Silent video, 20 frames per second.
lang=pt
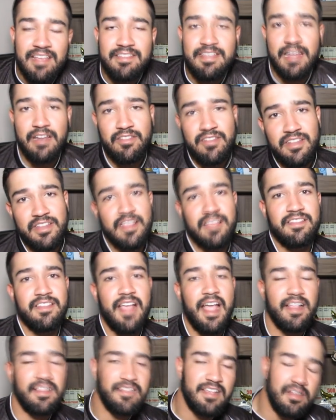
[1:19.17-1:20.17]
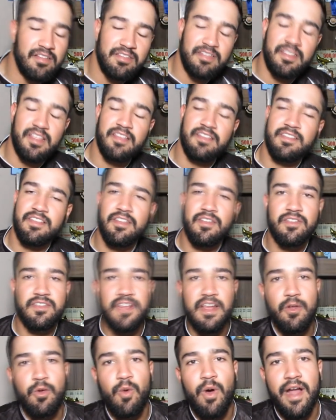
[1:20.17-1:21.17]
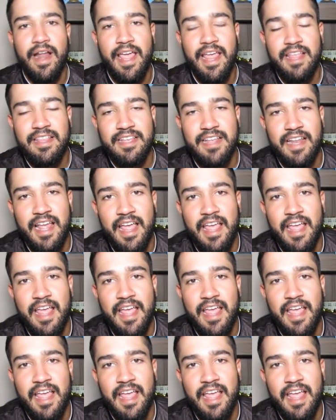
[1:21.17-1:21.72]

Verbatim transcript: 0,37, 0,35, 0,40,